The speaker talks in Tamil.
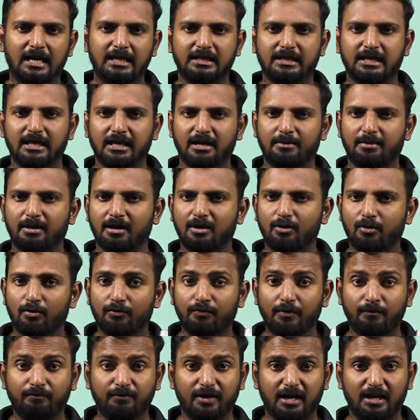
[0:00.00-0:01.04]
எடுத்துட்டிங்க அப்படின்னா ஒரு
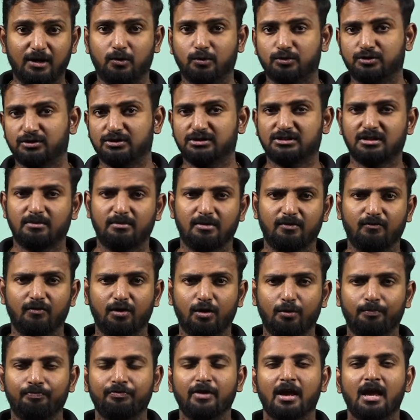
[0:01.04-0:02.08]
ஃபிஃப்டீன் கொஸ்டின்ஸ் நம்மளுக்கு
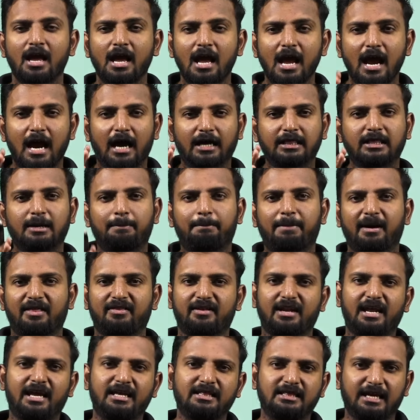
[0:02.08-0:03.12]
வரும் அந்த
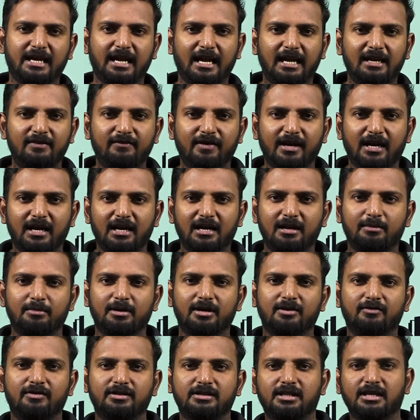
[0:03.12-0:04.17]
பதினைந்து கேள்விகள்
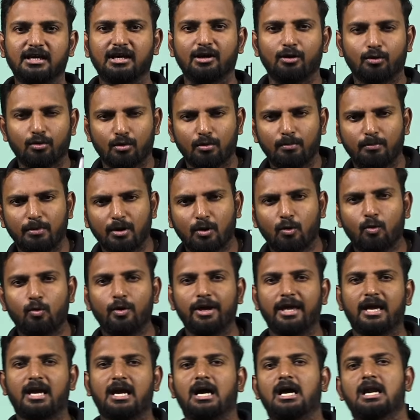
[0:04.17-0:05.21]
நமக்கு வந்து ரொம்ப
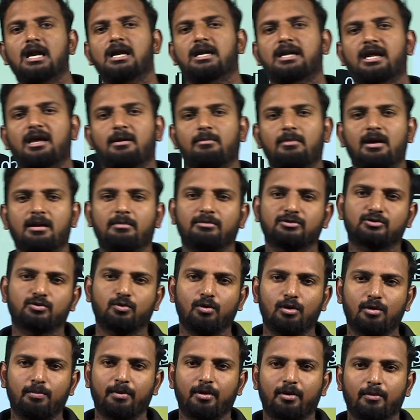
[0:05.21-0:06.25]
குயிக்கான டைமில் நம்ம
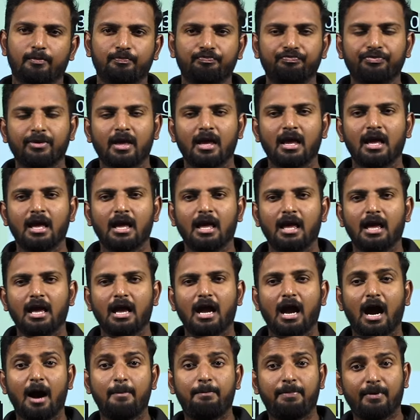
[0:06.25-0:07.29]
ஸ்கோர் பண்ணணும்
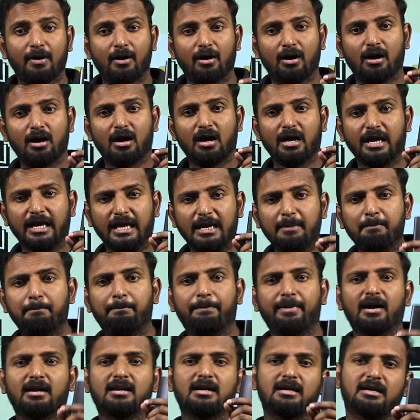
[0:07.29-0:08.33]
அப்போது
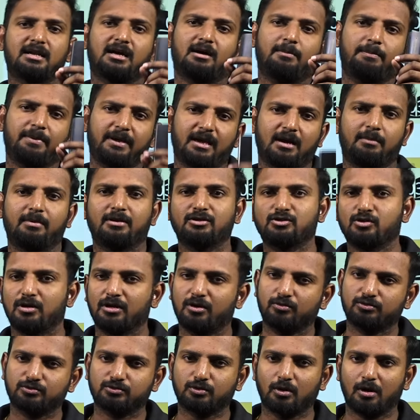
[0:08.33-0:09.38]
இம்பார்ட்டன்ட் டாபிக் அப்படின்னு சொல்லி
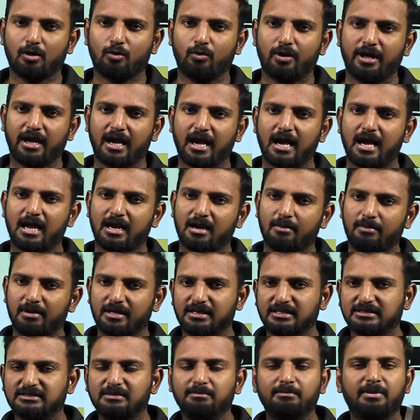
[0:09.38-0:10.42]
சொல்லக்கூடிய
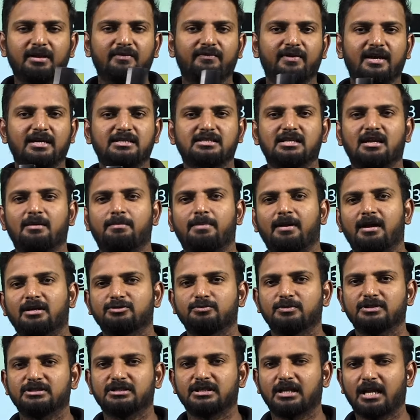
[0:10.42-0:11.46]
நம்மளுக்கு இந்த சிம்பிளிஃபிகேஷன்
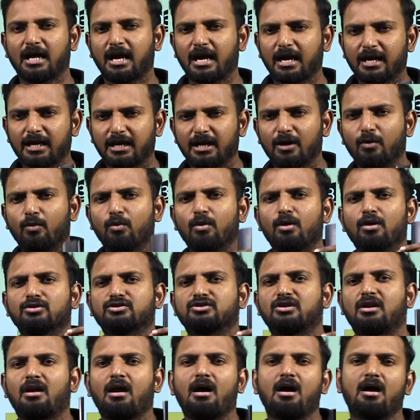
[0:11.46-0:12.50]
அப்ராக்சிமேஷனை எவ்வளோ
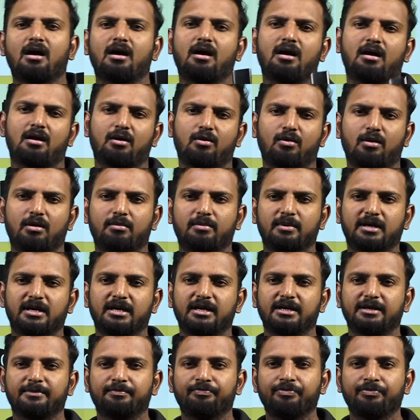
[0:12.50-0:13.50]
ஸ்ட்ராங்காக இருக்கும் நமக்கு